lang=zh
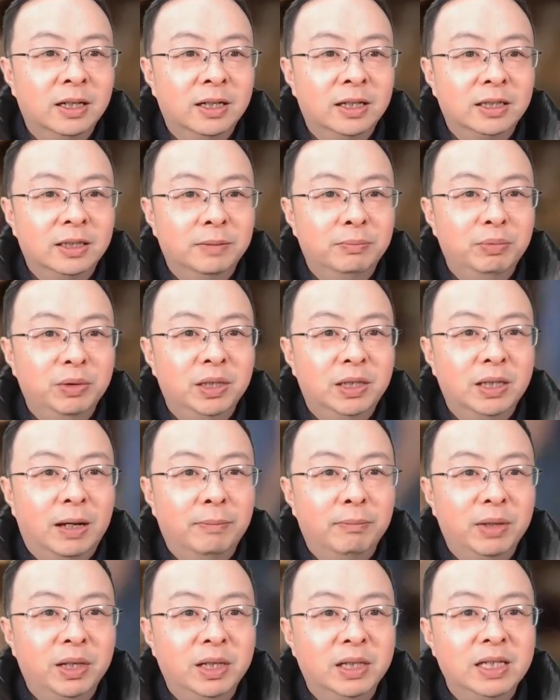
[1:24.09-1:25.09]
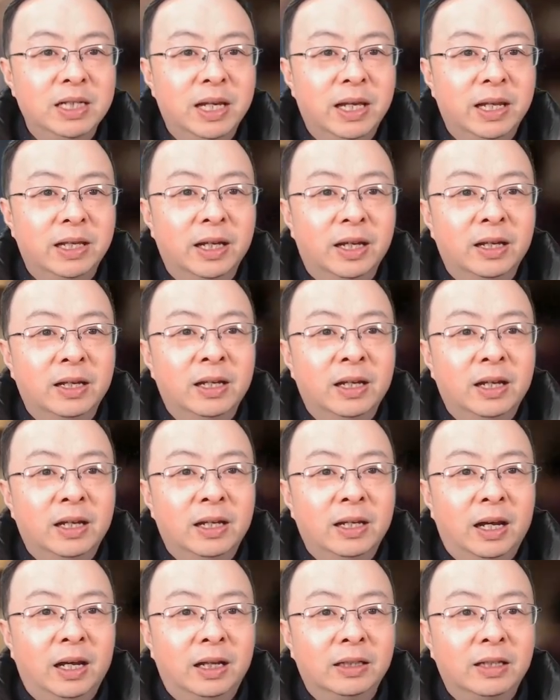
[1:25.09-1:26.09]
是比较明显的
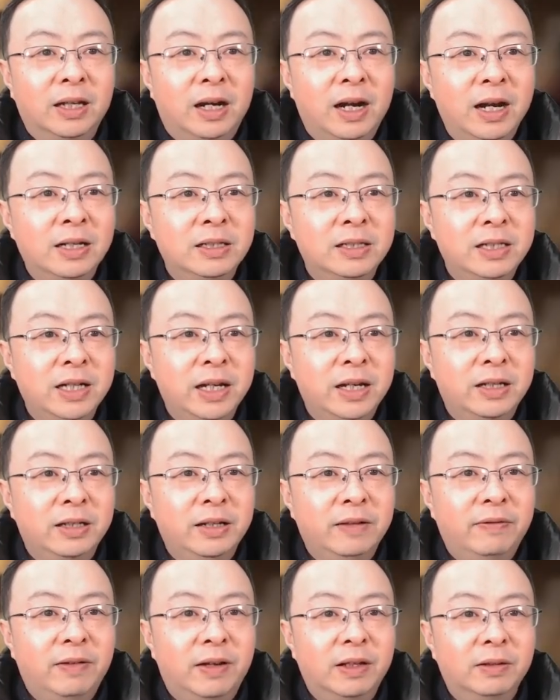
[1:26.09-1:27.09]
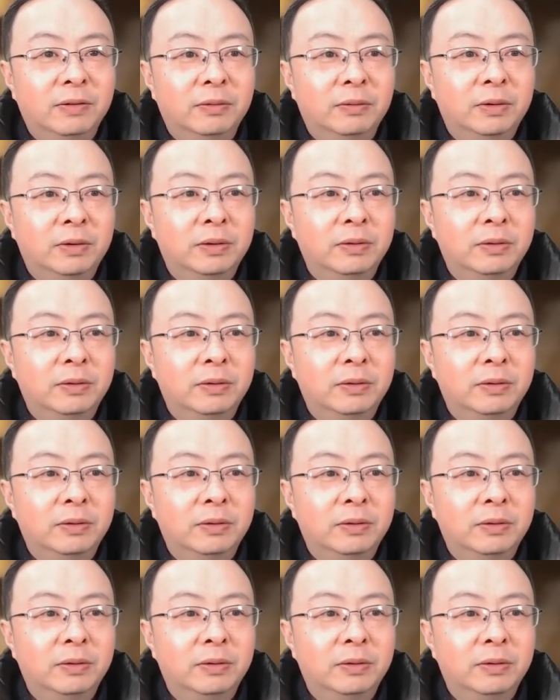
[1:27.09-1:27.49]
啊。当然，这个地方。